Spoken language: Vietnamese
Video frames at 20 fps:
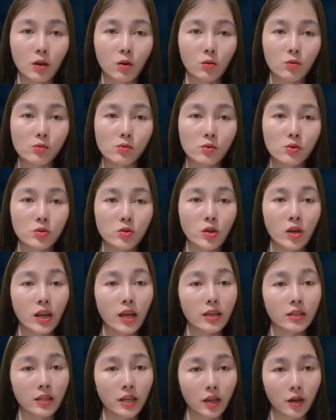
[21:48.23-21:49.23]
Đêm hôm
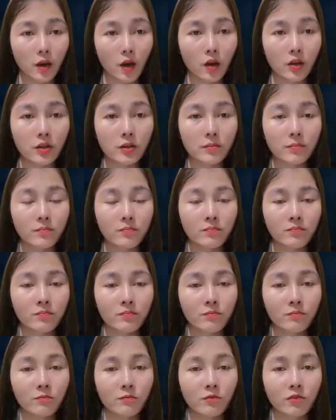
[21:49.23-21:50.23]
đó, Trinh bị
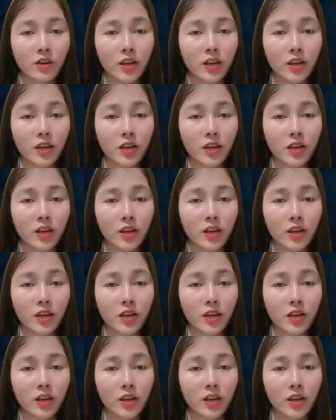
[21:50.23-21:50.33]
sốt,